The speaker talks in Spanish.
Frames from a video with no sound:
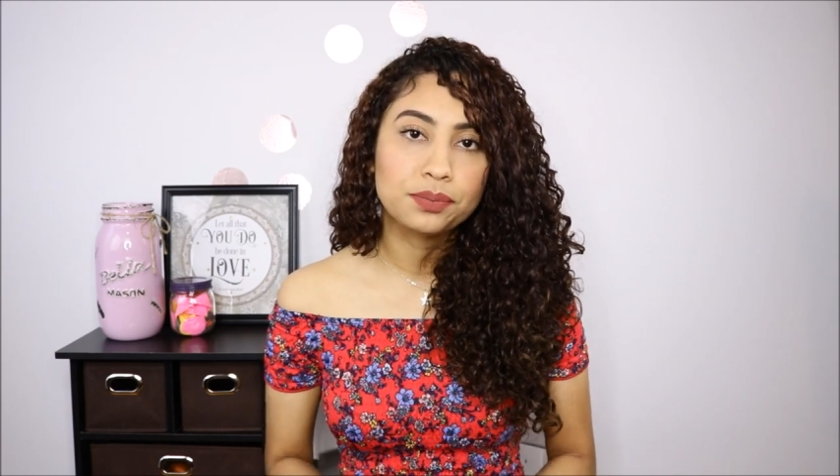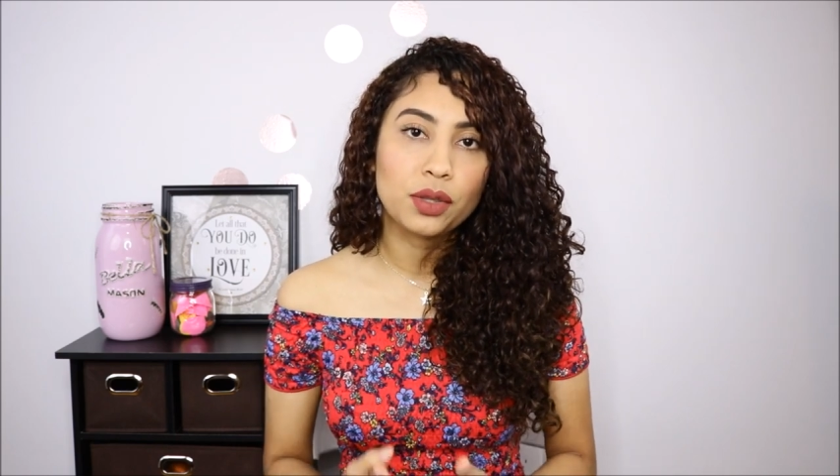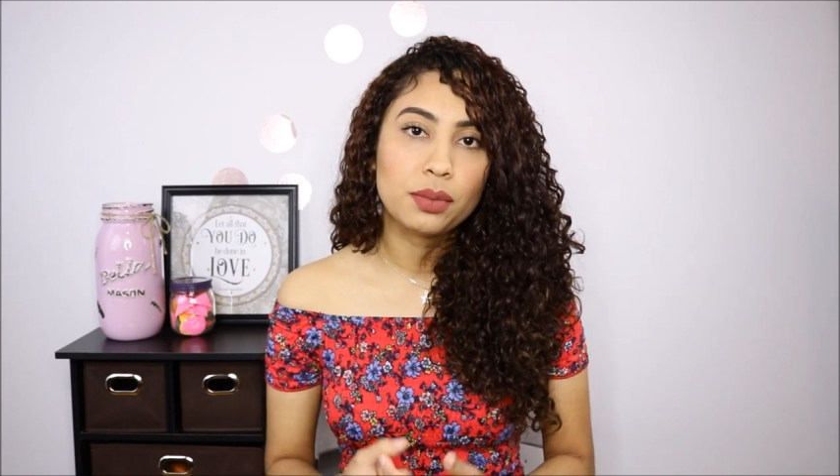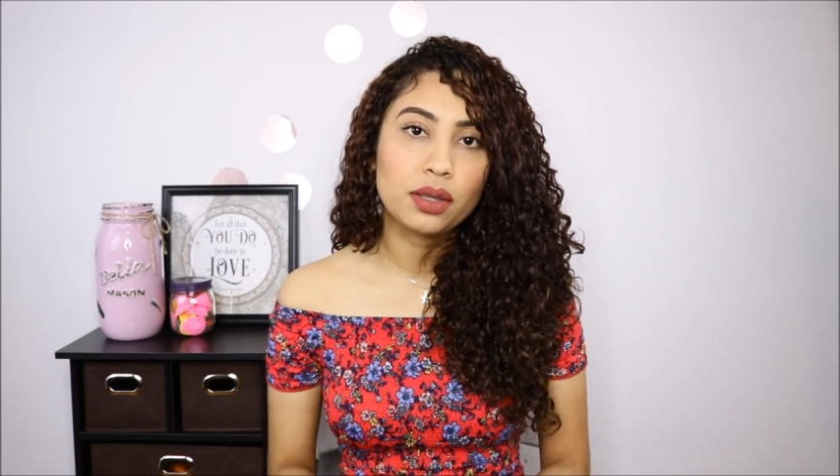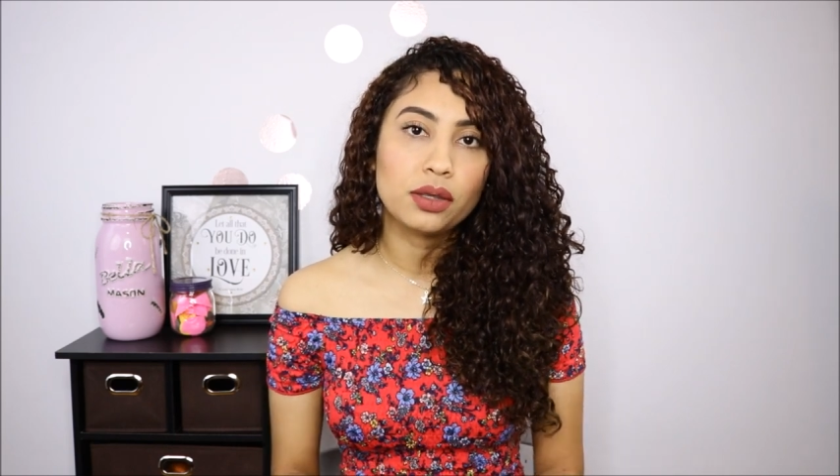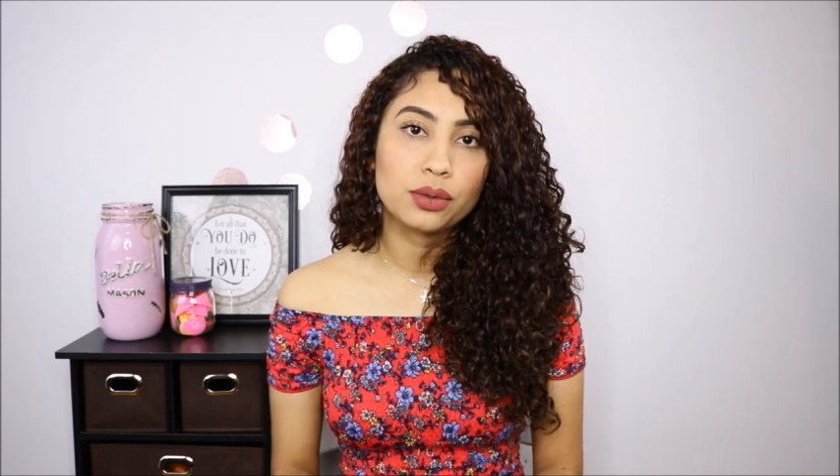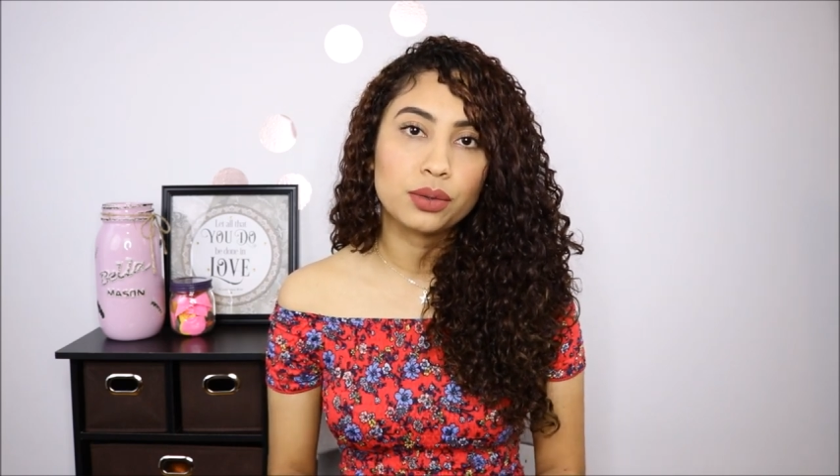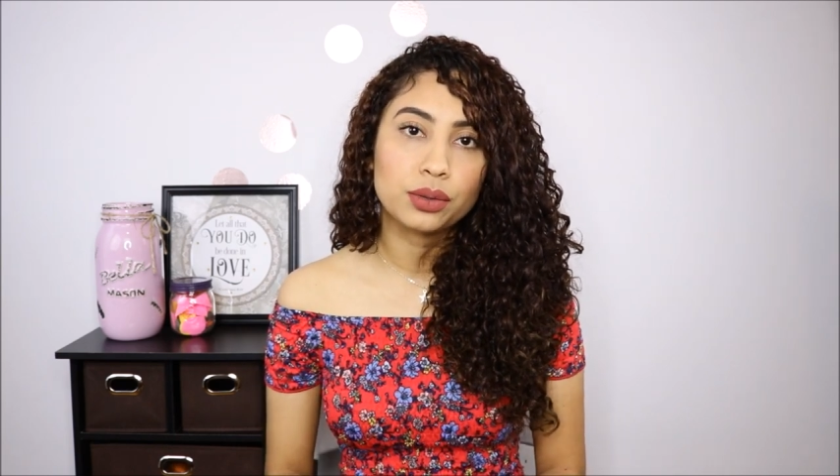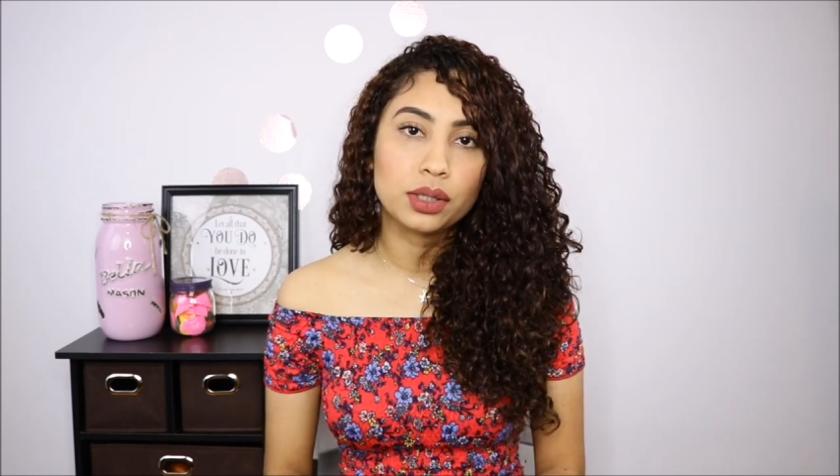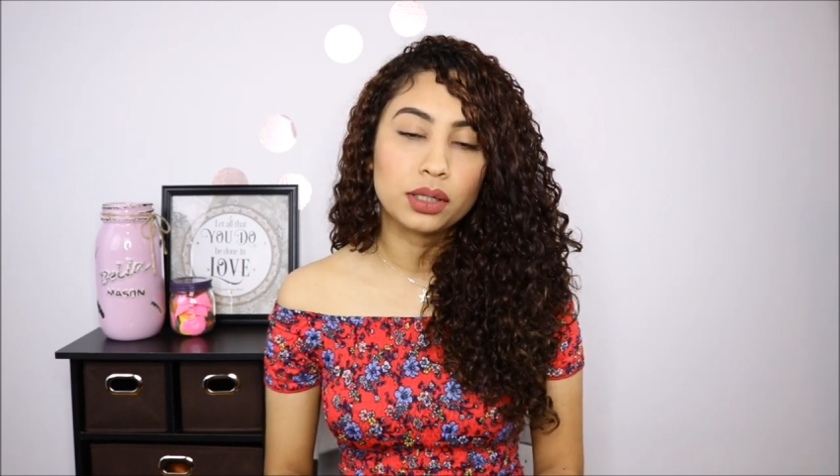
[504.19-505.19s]
Y me
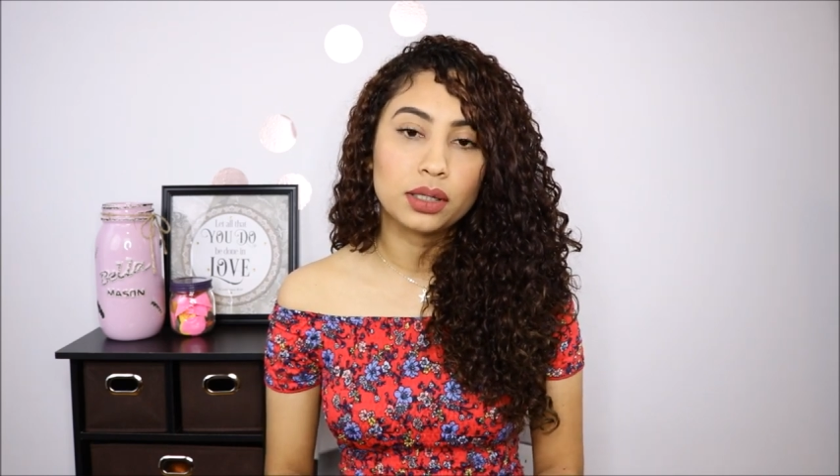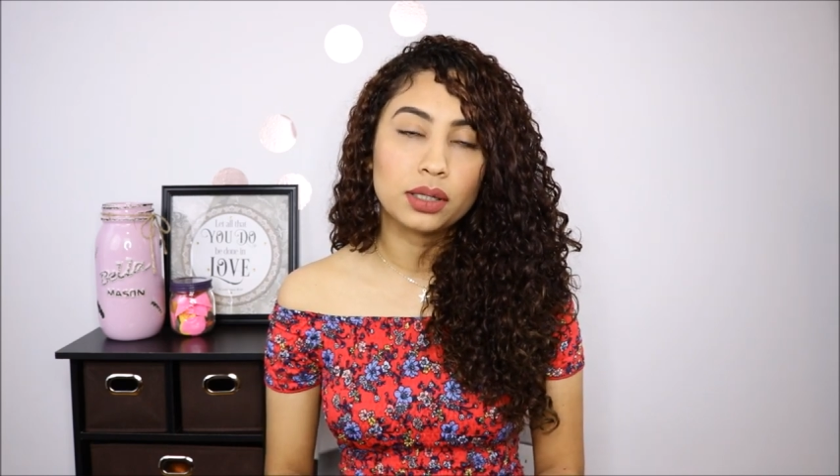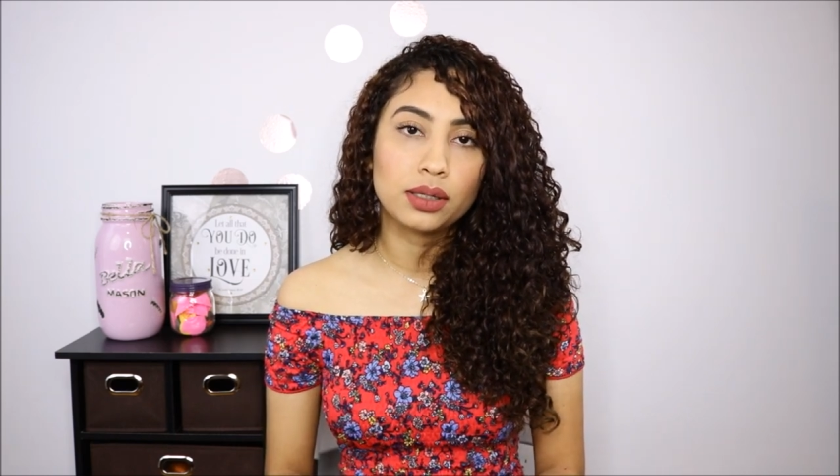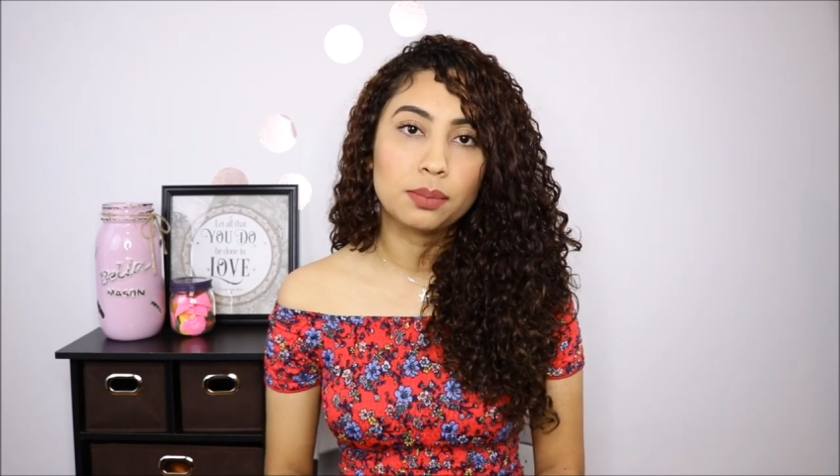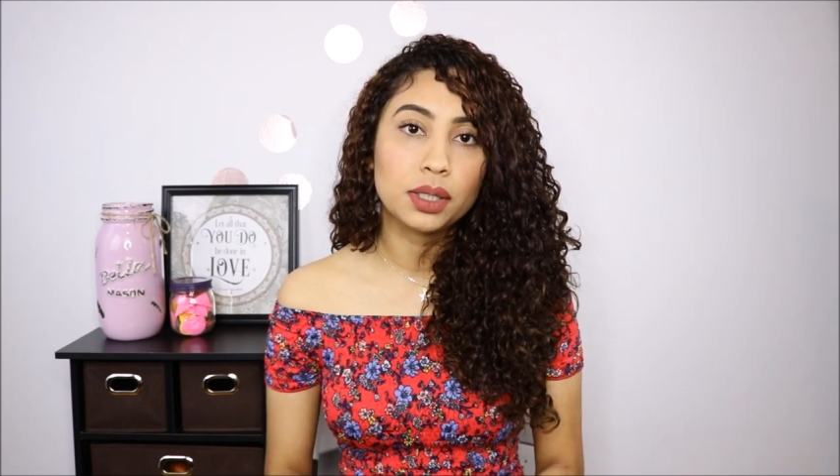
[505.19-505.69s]
dijo, eh,